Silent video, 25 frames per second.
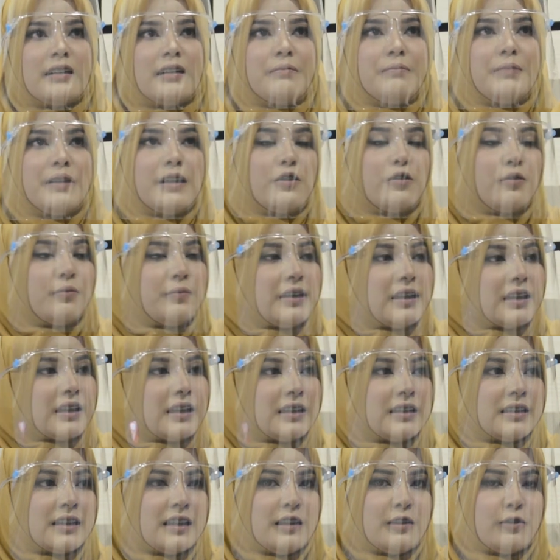lebih
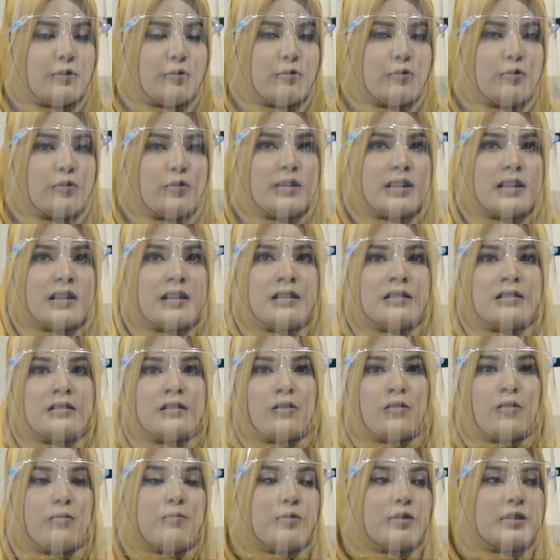dominannya itu yang
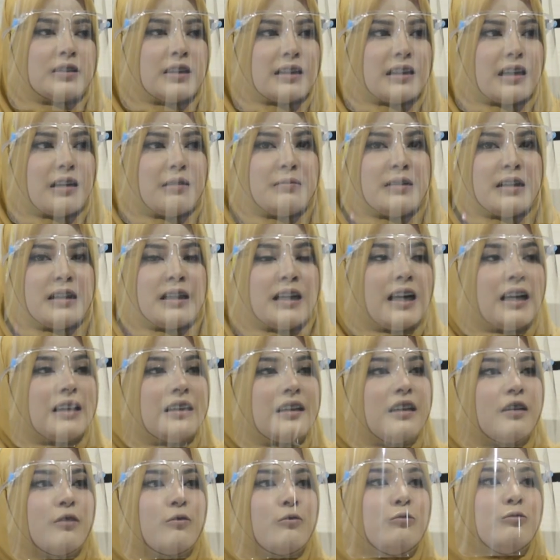terobosan kami ini
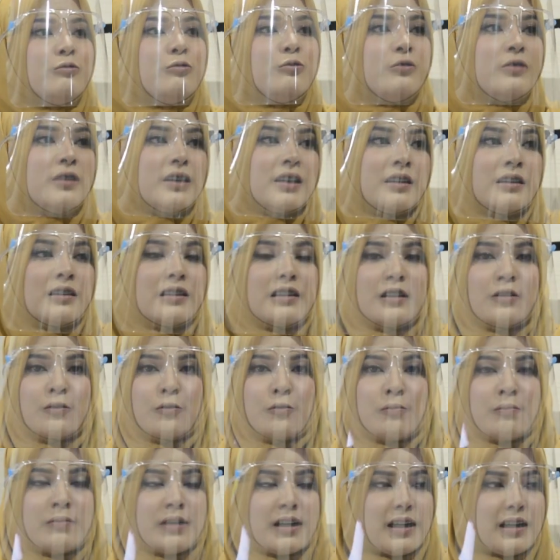adalah kunjungan ke
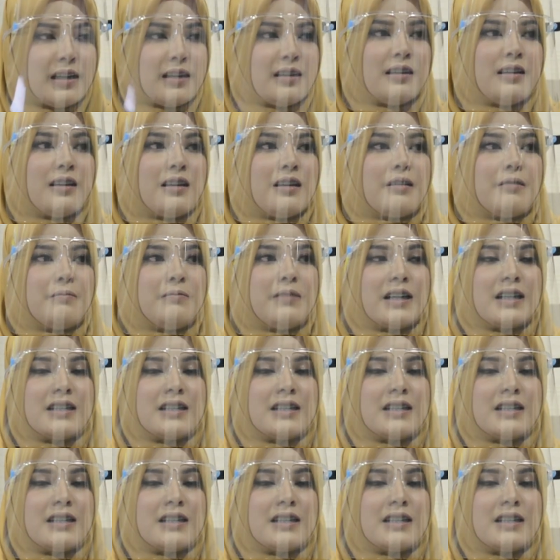rumah. Yeah.